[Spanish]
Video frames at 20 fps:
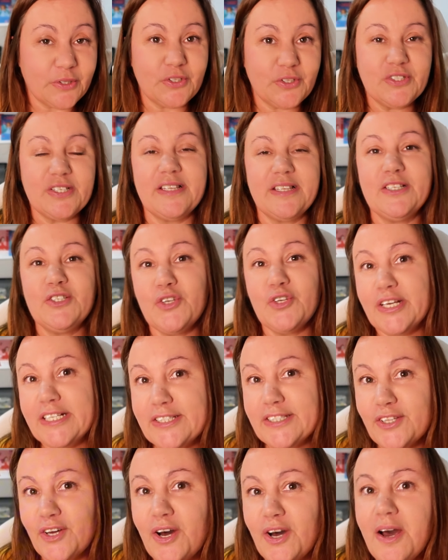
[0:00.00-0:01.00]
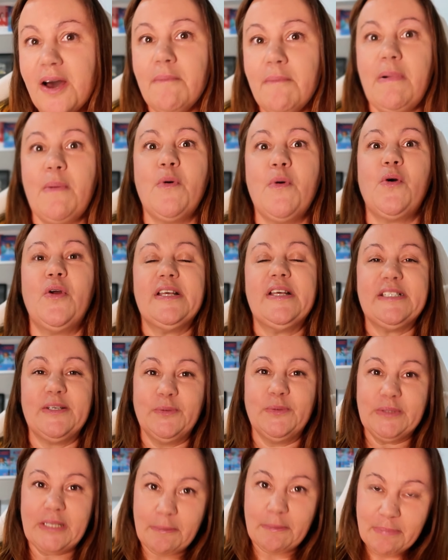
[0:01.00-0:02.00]
Entonces dicho esto, vamos con la
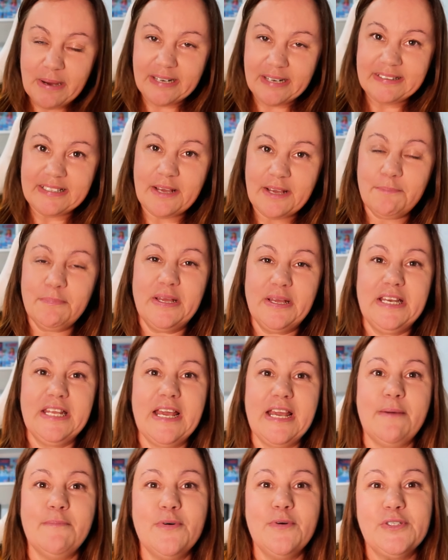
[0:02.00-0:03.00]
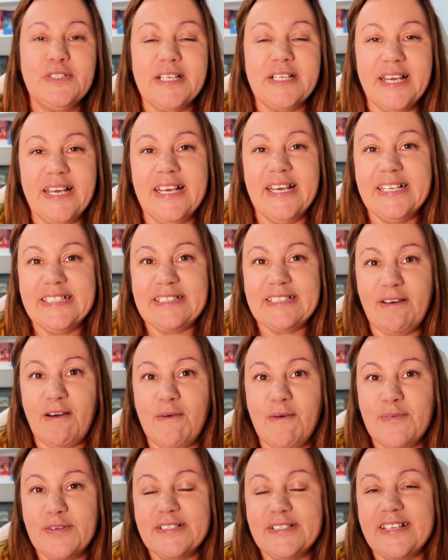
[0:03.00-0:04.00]
segunda parte, veníamos que
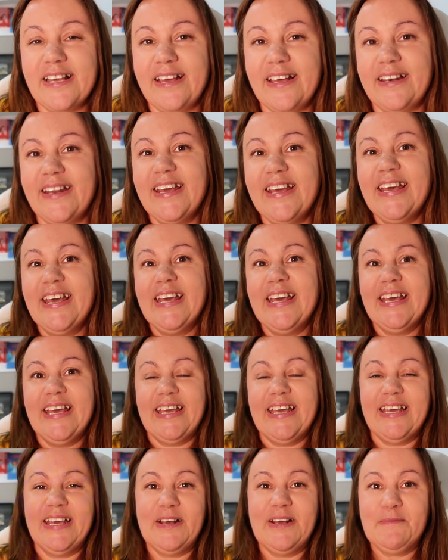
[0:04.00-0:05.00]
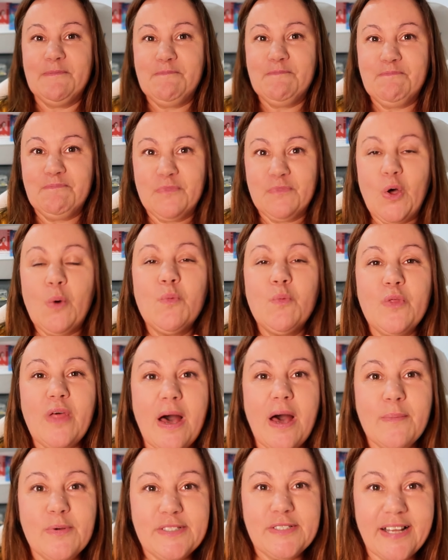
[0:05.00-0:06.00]
estábamos en... Em, nos
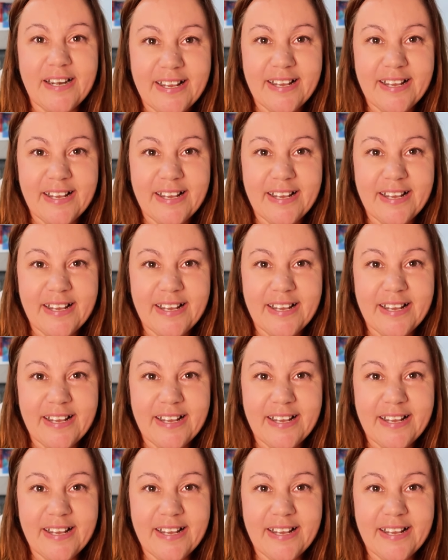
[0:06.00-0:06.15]
mudábamos a